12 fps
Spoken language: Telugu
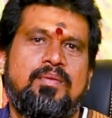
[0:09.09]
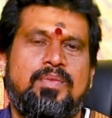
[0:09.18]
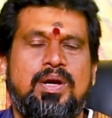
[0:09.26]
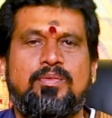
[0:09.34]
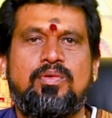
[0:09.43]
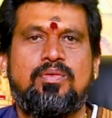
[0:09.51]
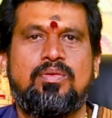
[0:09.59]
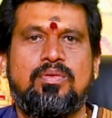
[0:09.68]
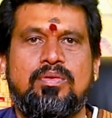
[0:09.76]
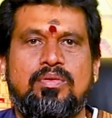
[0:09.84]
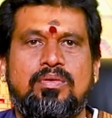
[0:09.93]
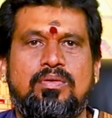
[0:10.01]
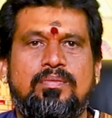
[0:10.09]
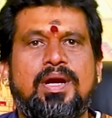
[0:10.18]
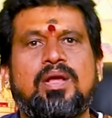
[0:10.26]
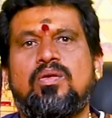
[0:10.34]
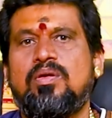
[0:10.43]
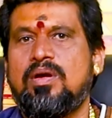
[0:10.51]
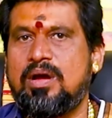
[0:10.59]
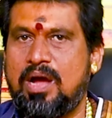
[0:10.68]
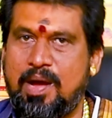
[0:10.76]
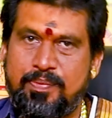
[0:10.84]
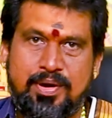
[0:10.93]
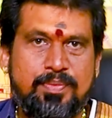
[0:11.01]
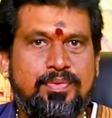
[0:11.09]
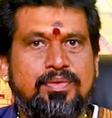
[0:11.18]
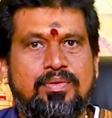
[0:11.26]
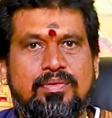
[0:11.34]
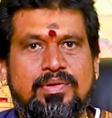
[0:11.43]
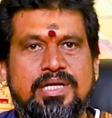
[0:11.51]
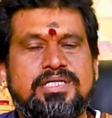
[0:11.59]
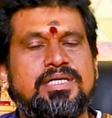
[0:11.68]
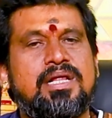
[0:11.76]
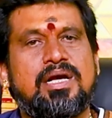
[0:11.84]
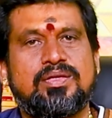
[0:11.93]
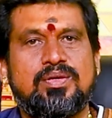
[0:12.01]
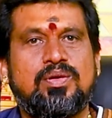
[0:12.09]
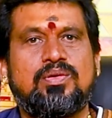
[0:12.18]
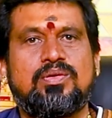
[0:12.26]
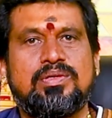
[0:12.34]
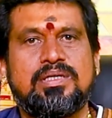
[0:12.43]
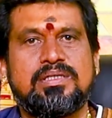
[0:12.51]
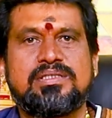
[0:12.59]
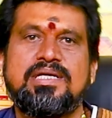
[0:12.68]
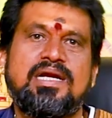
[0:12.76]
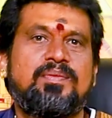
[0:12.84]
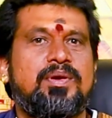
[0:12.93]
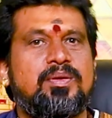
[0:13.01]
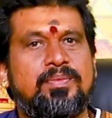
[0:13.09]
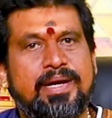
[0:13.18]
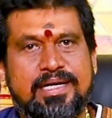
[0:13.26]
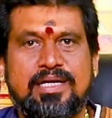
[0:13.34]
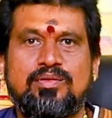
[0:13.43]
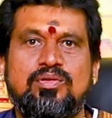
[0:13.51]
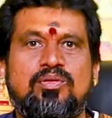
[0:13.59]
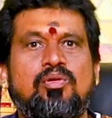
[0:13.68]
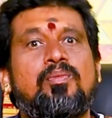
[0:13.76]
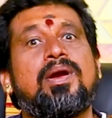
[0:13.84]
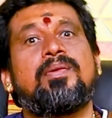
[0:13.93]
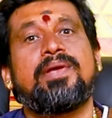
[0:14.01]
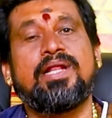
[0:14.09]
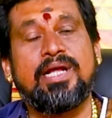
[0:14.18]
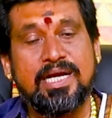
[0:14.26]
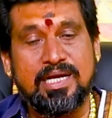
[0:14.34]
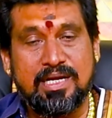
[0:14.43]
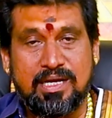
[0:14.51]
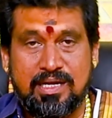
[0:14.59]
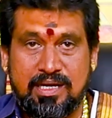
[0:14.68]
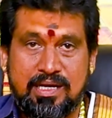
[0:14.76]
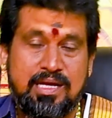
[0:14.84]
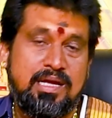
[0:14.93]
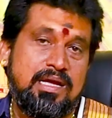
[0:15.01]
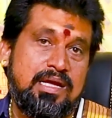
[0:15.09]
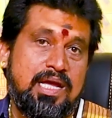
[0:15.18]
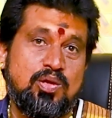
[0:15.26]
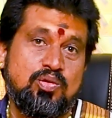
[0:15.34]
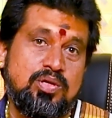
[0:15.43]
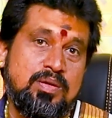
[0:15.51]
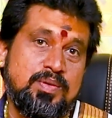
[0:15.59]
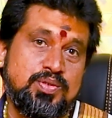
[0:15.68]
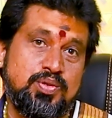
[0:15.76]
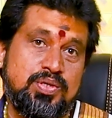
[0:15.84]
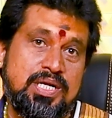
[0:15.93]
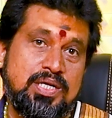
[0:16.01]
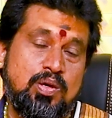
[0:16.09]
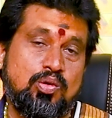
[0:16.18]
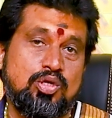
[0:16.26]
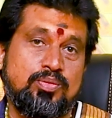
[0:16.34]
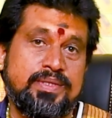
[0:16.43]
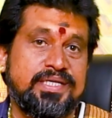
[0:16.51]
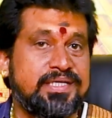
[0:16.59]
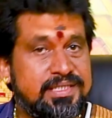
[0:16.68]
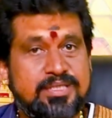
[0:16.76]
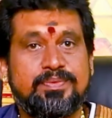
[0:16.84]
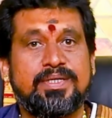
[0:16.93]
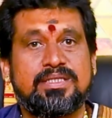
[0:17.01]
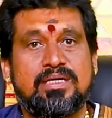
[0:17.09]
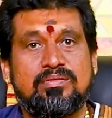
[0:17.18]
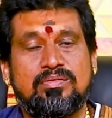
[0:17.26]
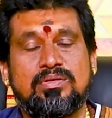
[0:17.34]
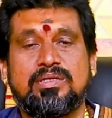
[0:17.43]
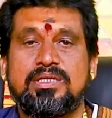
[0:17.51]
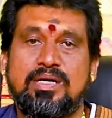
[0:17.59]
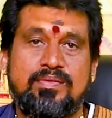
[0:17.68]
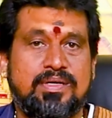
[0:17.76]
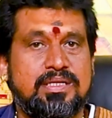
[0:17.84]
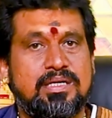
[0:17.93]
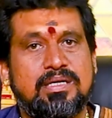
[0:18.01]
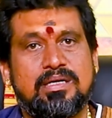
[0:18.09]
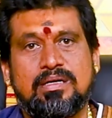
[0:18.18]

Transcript: మనము మనకు అప్పుడప్పుడు దిష్టి దాస్తూనే ఉంటుంది సరే మనం బయటకు వెళ్తున్నాము మనం ఎదిగే ఎదుగుతున్న చూడలేక కొంతమంది దిష్టి పెడతారు తర్వాత